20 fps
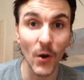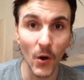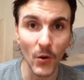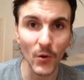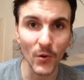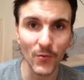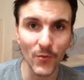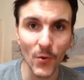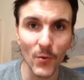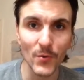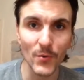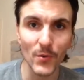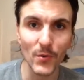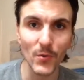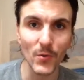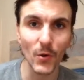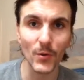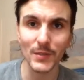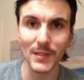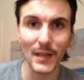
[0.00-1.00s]
anglophones
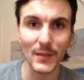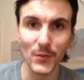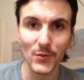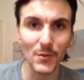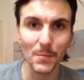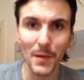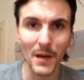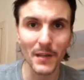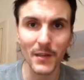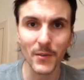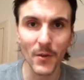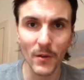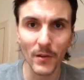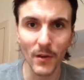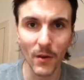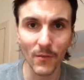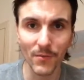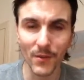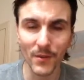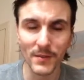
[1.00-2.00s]
euh, en train de se parler en,
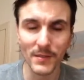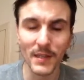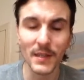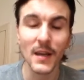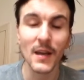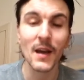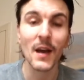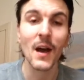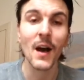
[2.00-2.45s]
en français.